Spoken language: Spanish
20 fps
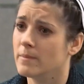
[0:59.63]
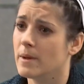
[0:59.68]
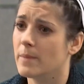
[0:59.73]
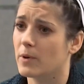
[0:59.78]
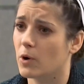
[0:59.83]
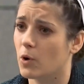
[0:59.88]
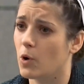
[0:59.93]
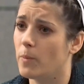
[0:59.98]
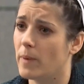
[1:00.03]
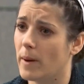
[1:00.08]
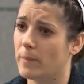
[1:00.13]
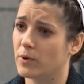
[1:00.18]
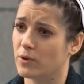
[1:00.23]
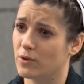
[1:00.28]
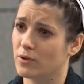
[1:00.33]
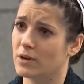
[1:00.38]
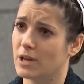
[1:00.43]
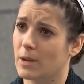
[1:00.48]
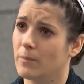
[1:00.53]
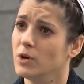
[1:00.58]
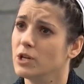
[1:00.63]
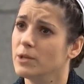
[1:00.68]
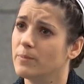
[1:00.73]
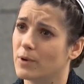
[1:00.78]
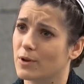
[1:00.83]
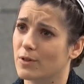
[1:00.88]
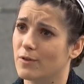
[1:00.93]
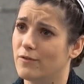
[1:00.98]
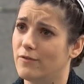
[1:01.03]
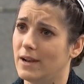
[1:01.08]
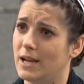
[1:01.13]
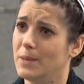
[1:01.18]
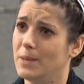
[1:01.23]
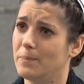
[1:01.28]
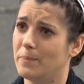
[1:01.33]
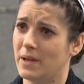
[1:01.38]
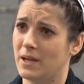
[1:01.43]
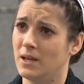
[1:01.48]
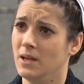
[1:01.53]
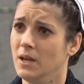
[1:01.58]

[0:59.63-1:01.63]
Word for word: me preocupa por don Ramón y por don Felipe.